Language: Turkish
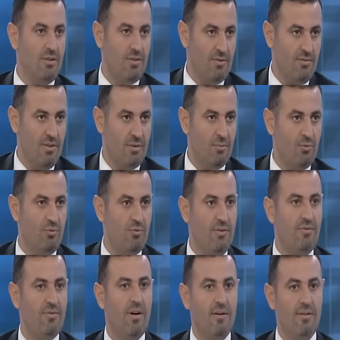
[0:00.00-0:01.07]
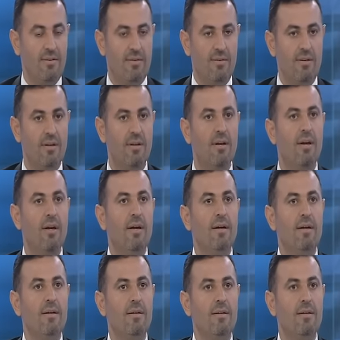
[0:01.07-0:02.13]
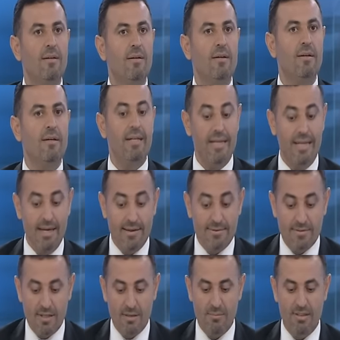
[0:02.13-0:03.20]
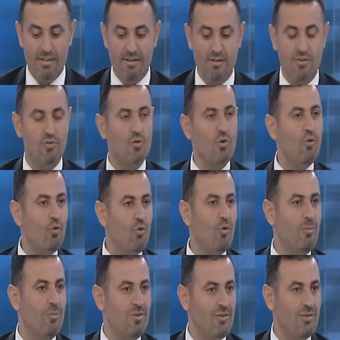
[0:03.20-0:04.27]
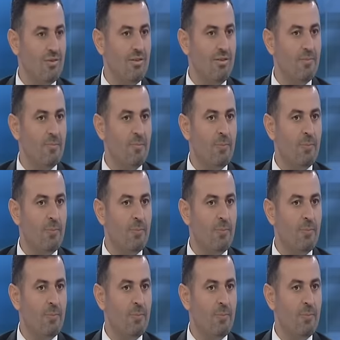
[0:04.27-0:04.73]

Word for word: Açık bir net evet, ifade hı. ettik e, ee, LS1'in zor olmasının